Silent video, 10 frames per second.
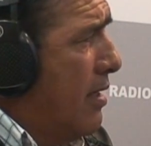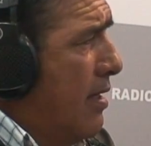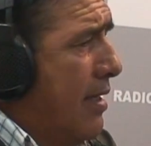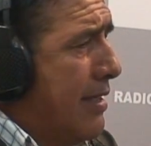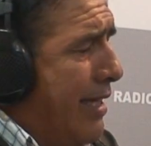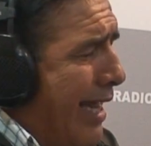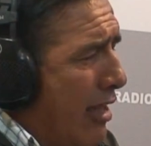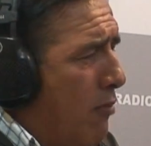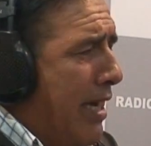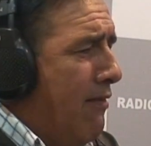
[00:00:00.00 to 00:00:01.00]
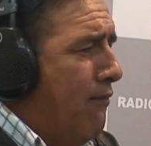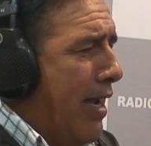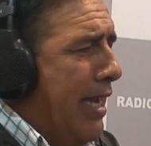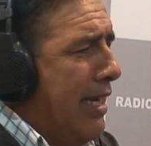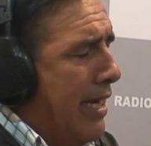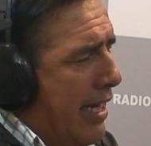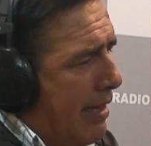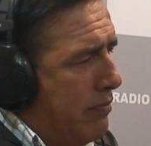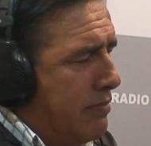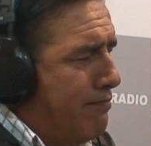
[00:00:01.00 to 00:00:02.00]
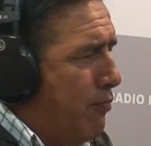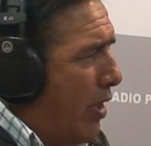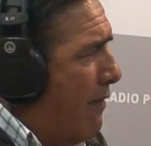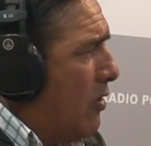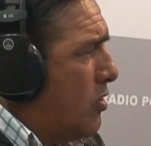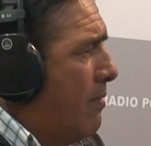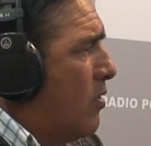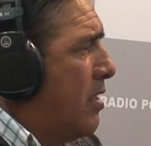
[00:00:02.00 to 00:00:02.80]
Le ha ido mal en faena, por avios emotivos,